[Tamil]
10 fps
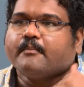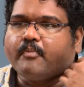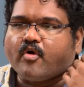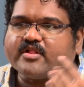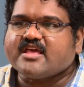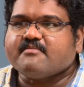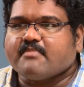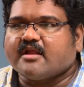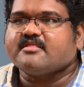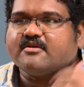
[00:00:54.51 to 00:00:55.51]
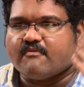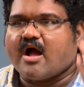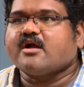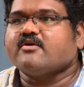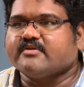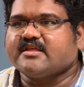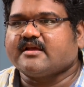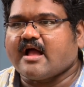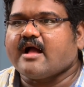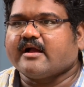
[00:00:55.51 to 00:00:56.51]
போதை மருந்து
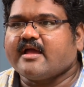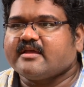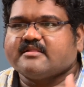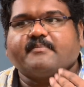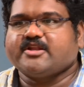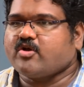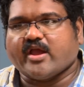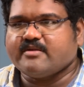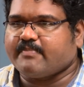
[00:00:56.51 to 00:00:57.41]
வாங்குவதற்காக இந்த பிட்காயின்